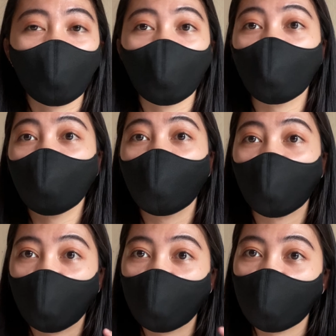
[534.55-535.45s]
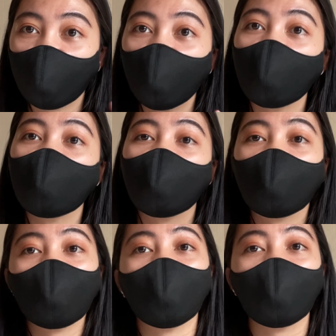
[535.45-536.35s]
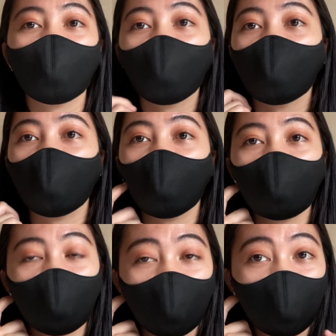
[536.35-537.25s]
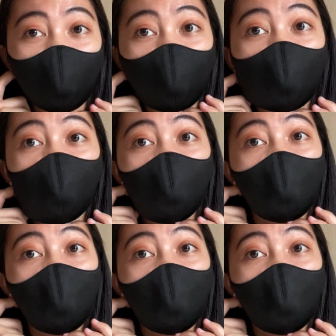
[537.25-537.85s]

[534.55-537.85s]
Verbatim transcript: So, ayan, ngayon is ipapakita ko na sa inyo yung